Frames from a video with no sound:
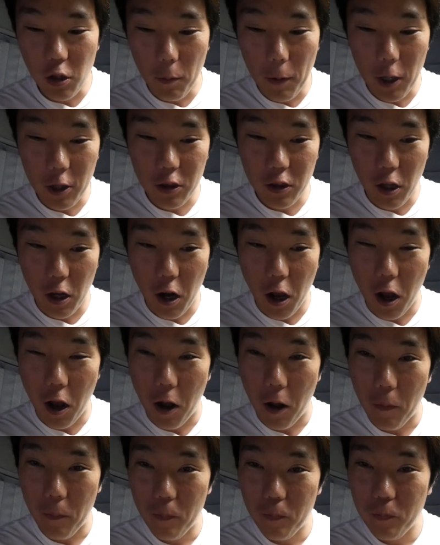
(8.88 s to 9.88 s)
と思った
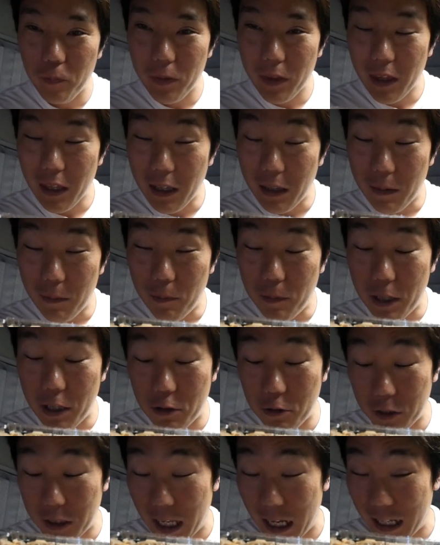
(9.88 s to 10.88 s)
の、
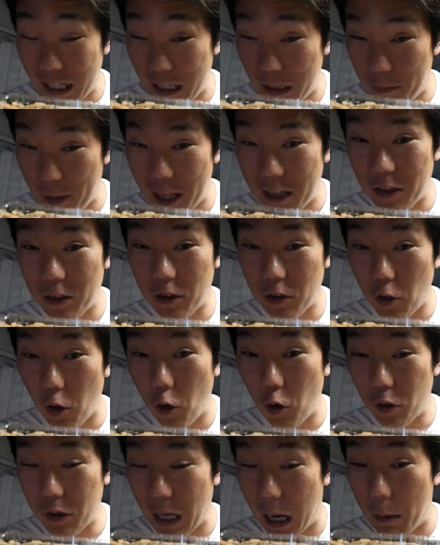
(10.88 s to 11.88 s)
ビフテキ弁
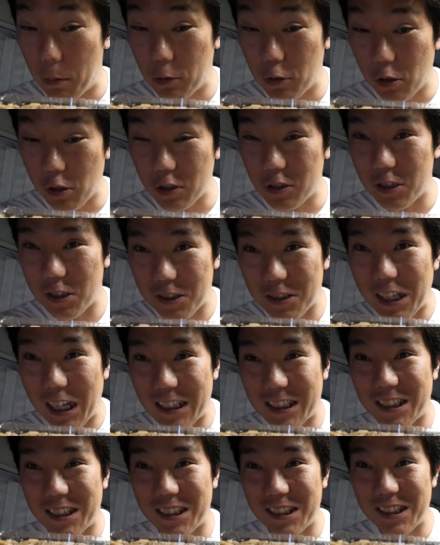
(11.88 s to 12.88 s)
当ダブル重
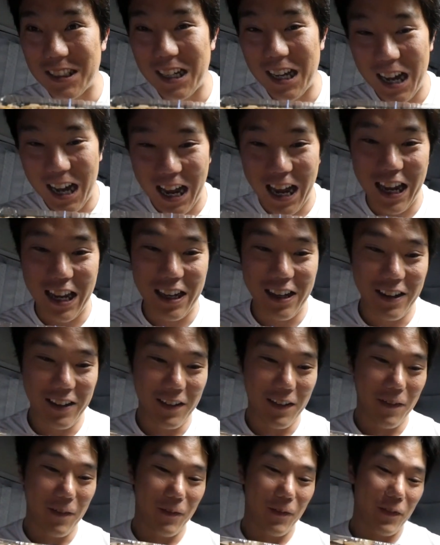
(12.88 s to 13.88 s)
です。はい。
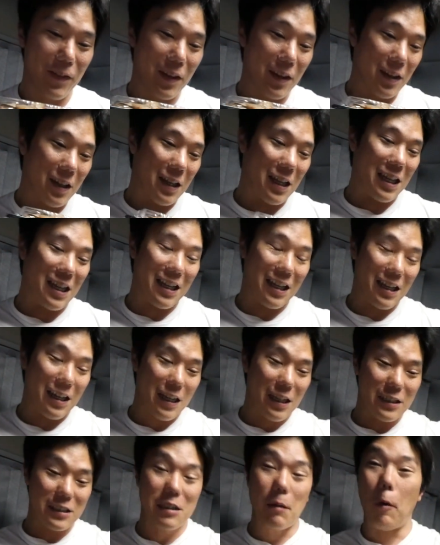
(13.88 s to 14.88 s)

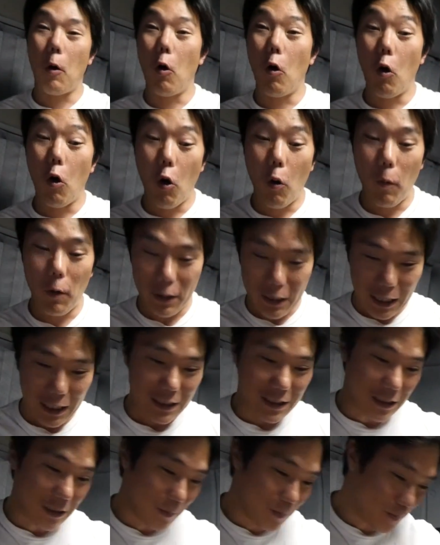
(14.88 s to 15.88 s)
しかも大盛りで
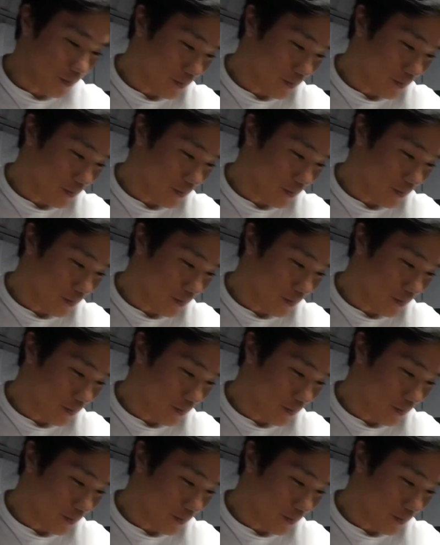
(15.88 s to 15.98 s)
す。